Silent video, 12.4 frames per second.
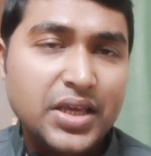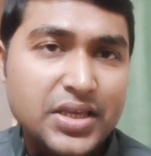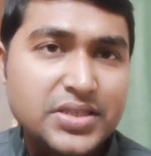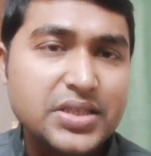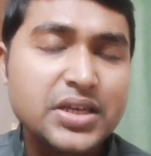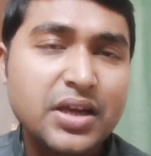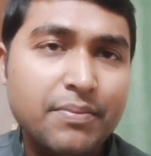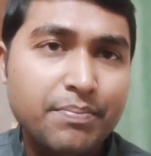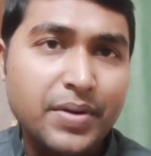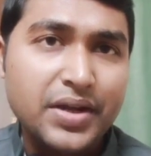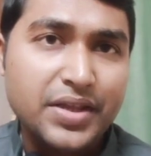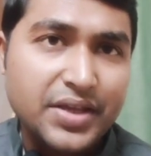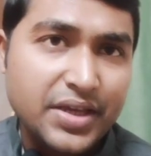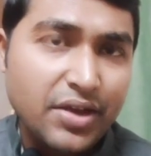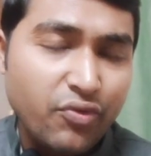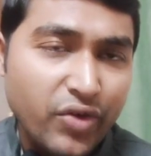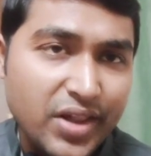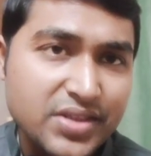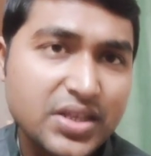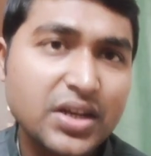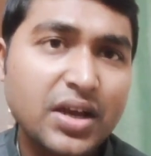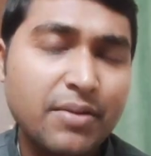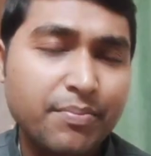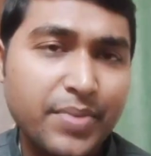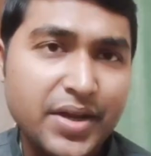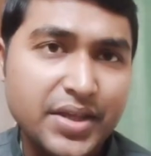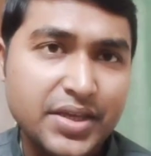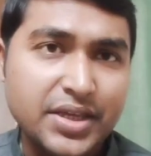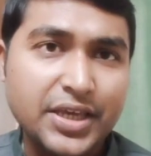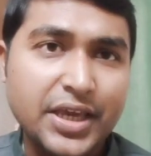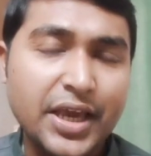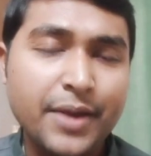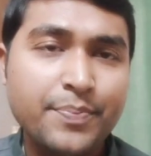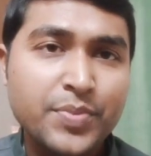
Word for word: इसी कंपनी की वेल्सन कंपनी की ही है